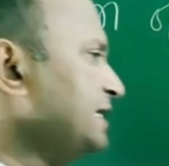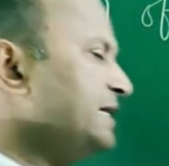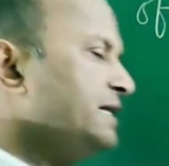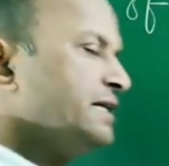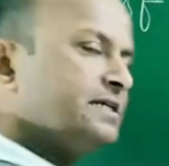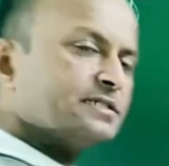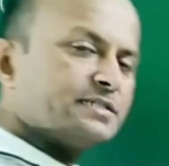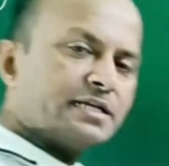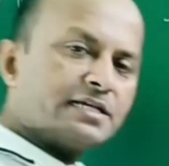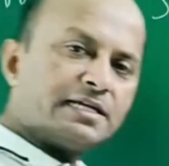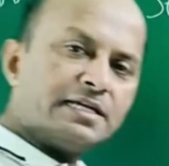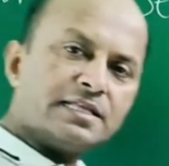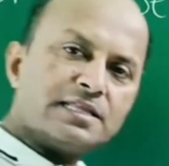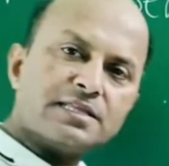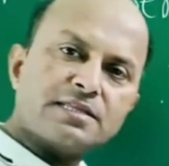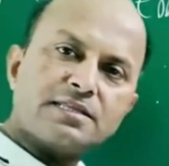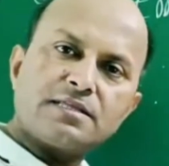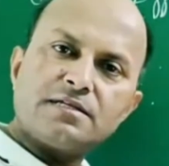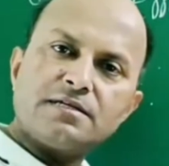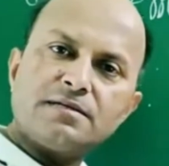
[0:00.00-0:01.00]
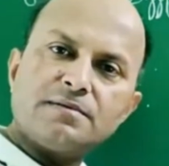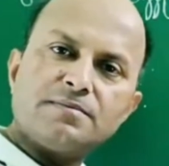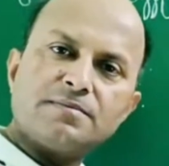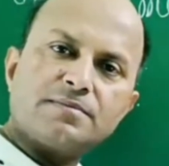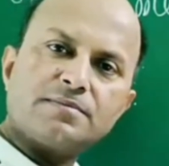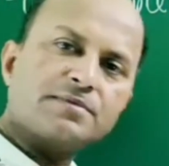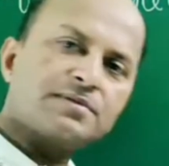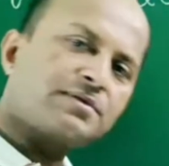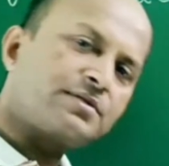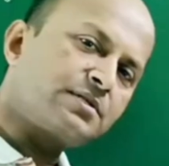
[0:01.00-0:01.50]
है कि किस
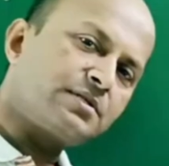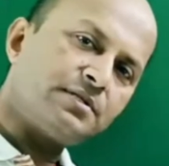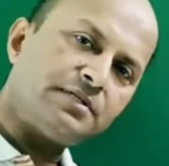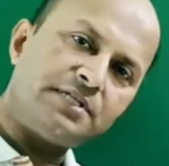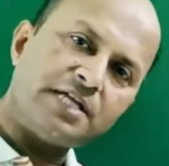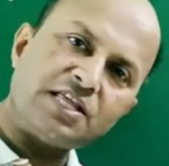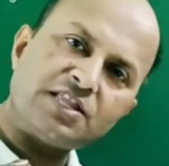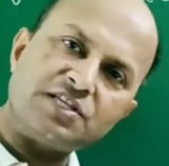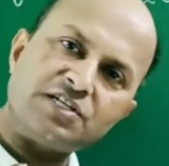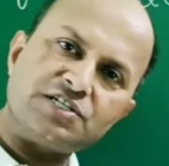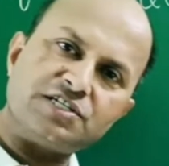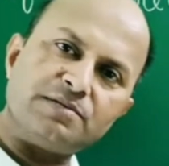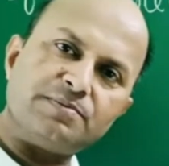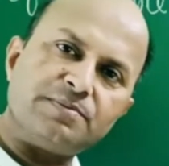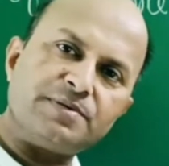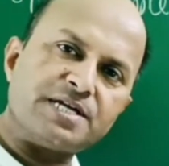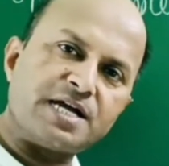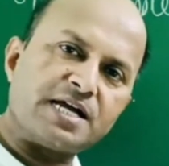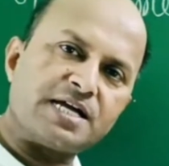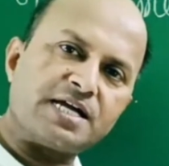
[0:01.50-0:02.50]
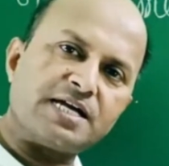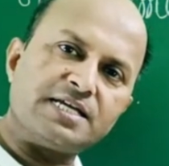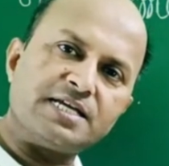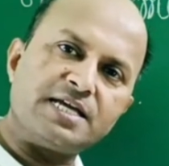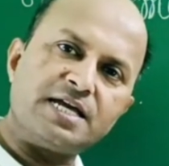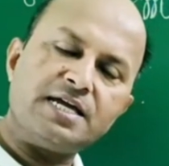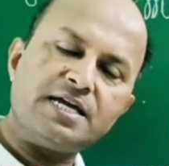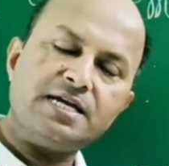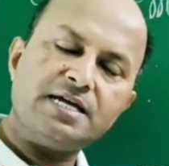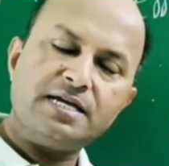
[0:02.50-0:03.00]
डेंसिटी में जाएगा
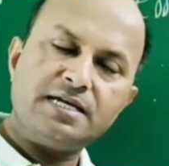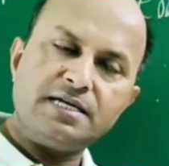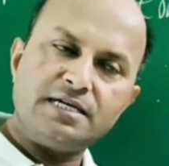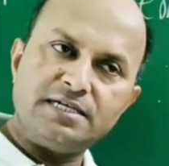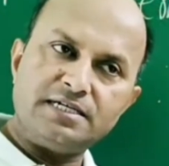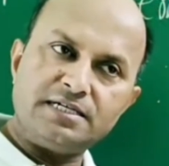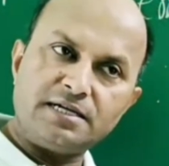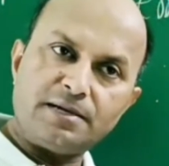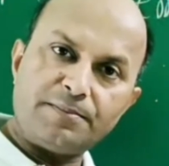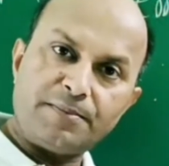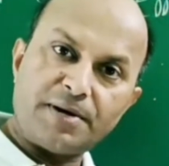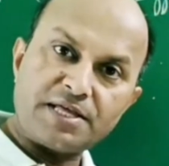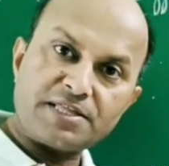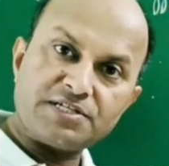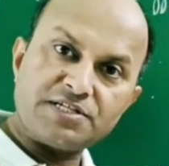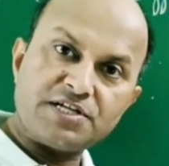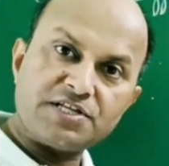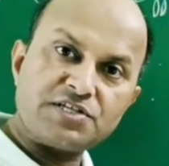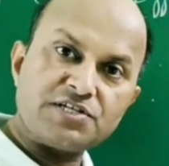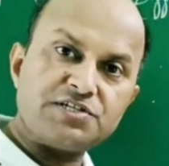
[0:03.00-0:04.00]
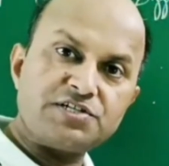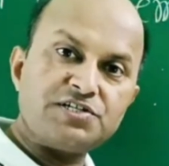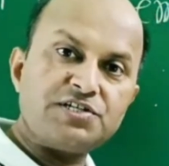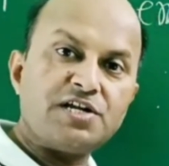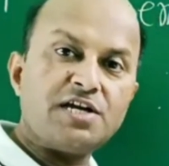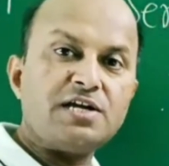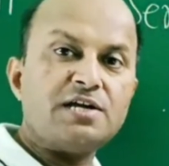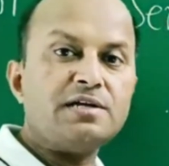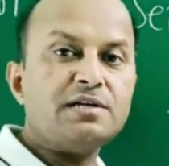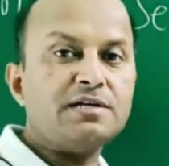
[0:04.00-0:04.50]
ये लिनियर मास डेंसिटी
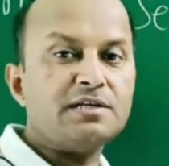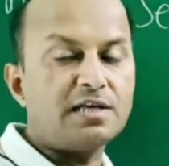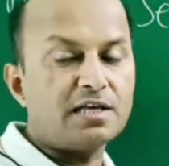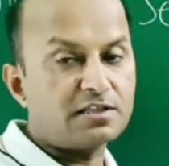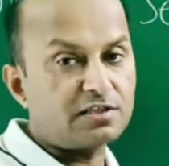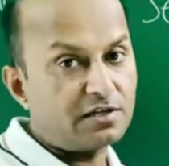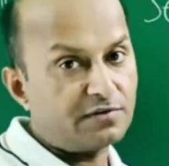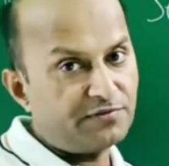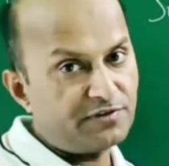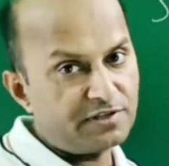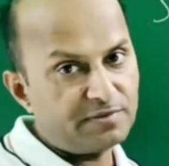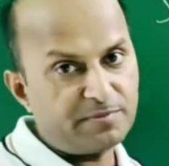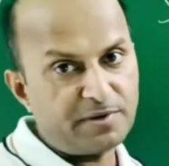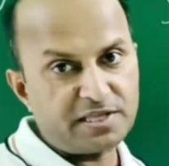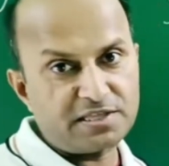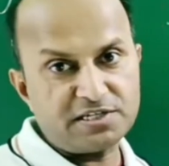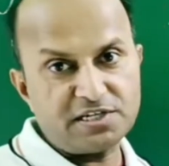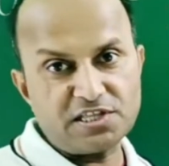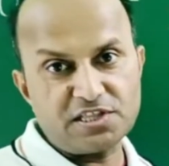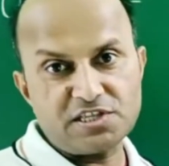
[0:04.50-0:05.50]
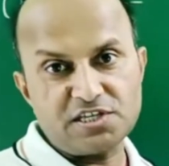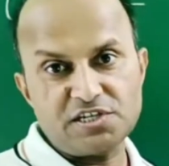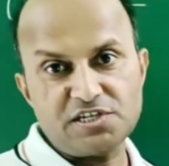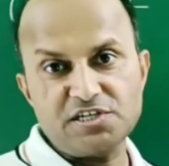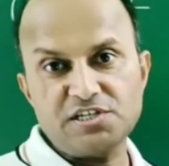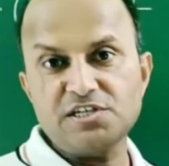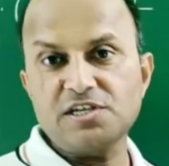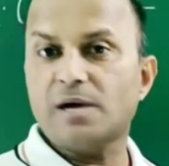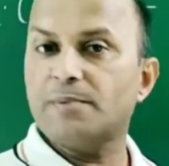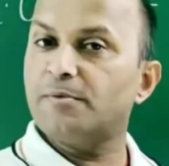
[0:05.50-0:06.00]
है या सरफेस मास
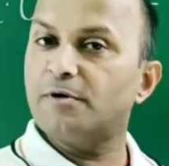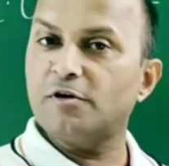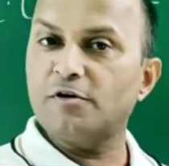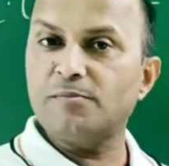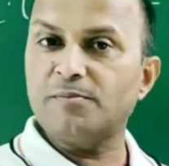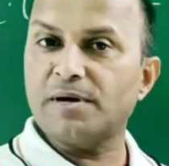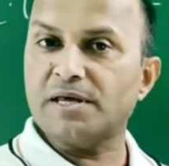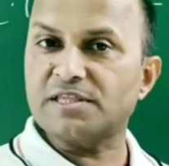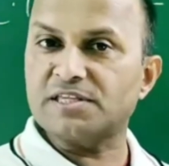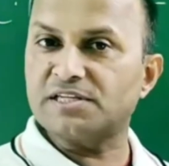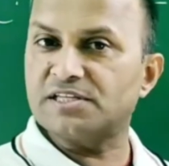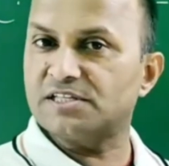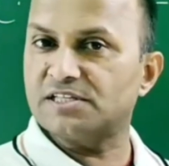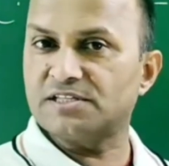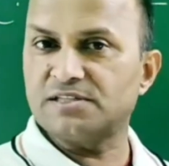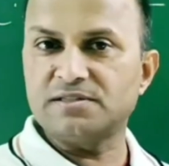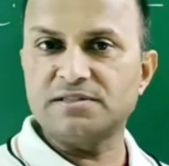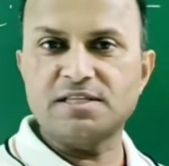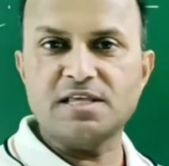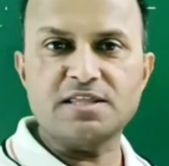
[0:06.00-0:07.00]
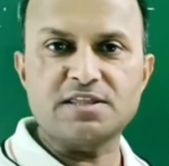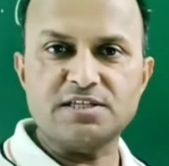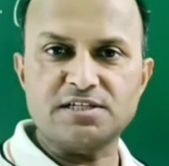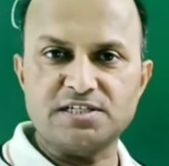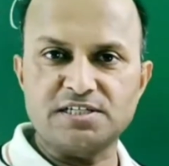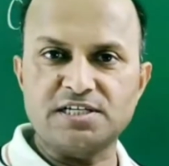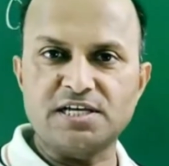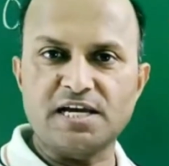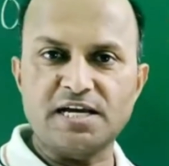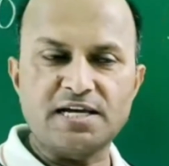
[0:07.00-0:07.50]
डेंसिटी या वॉल्यूम मास
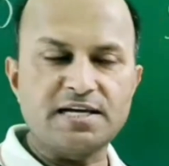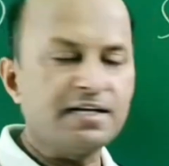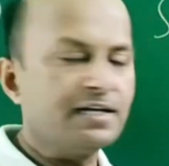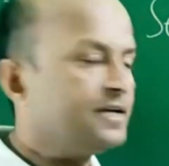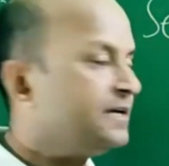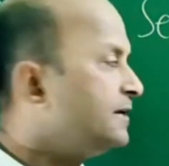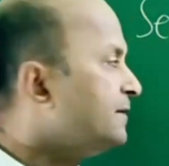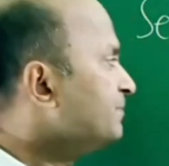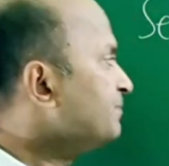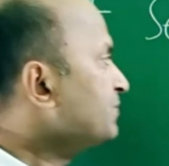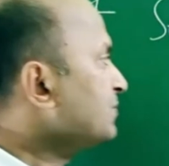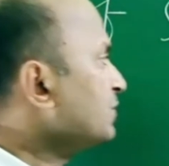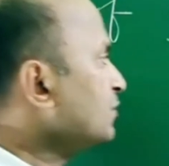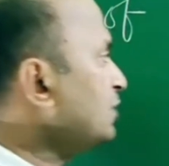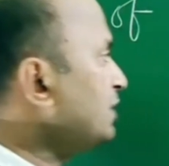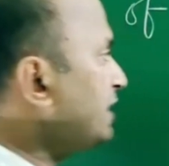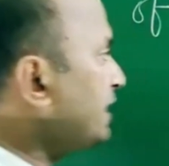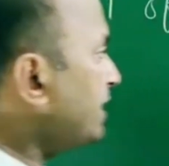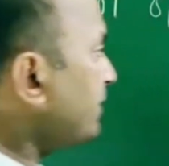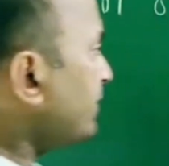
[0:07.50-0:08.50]
डेंसिटी है तो